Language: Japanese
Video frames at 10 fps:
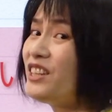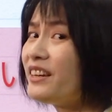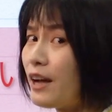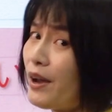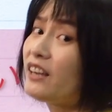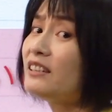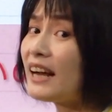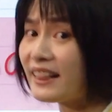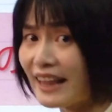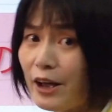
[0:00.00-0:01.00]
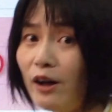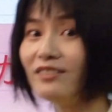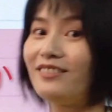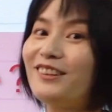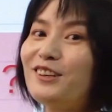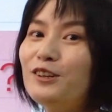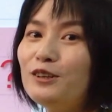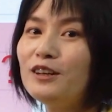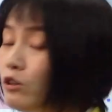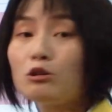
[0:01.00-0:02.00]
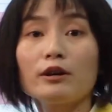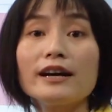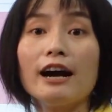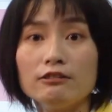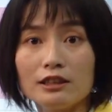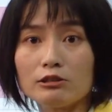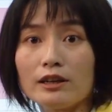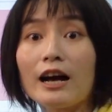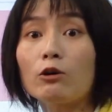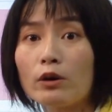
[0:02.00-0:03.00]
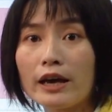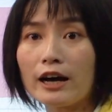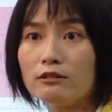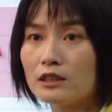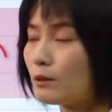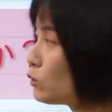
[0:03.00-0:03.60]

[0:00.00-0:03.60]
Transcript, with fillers: 然可愛くなかったよっていう表現があるんですよね。過去形があるんですけど、